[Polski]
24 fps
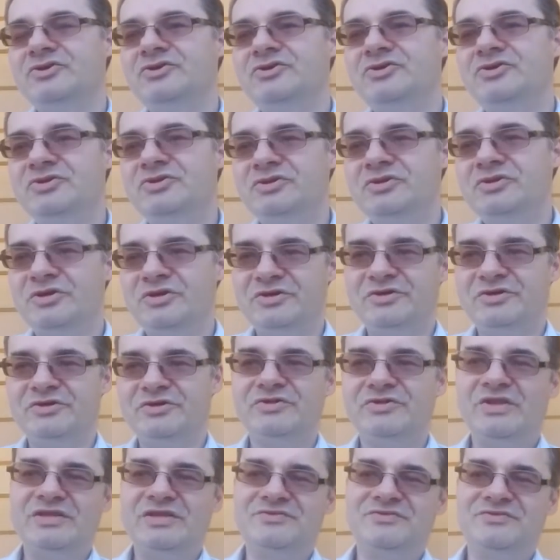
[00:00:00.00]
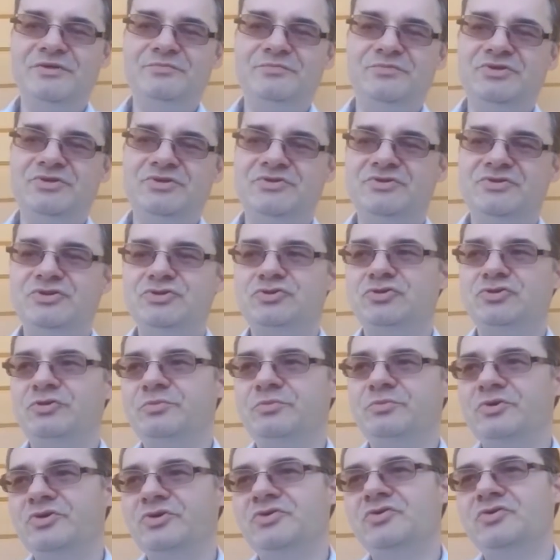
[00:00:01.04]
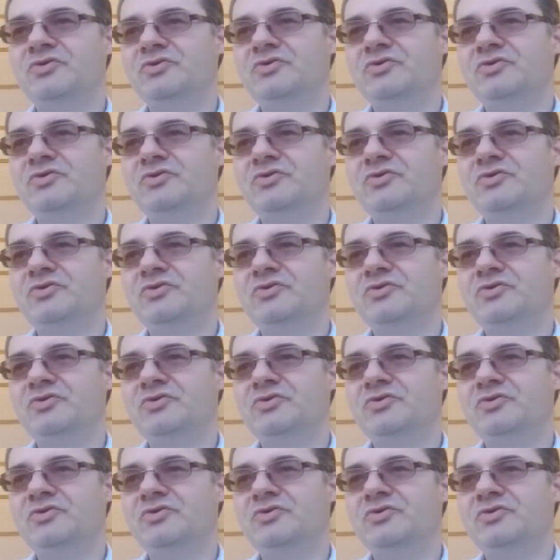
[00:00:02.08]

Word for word: I e, następnie zresztą e,